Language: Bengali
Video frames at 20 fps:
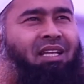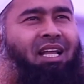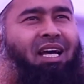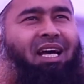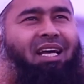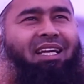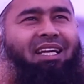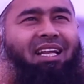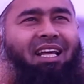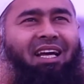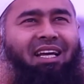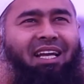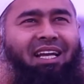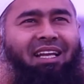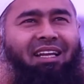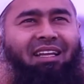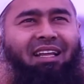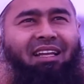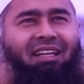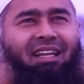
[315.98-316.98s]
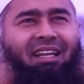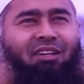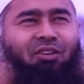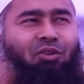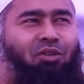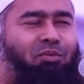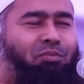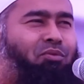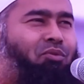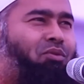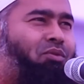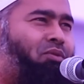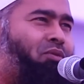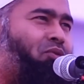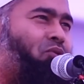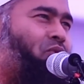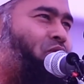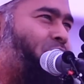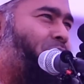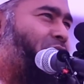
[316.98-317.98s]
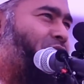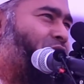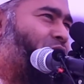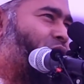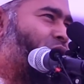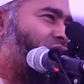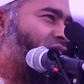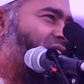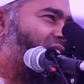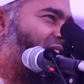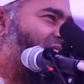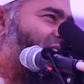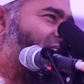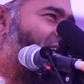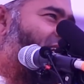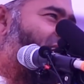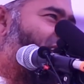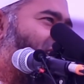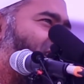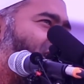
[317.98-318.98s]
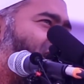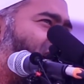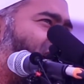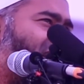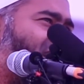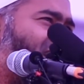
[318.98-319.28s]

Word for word: লা ইলাহ অনুবাদ করতে গিয়ে লা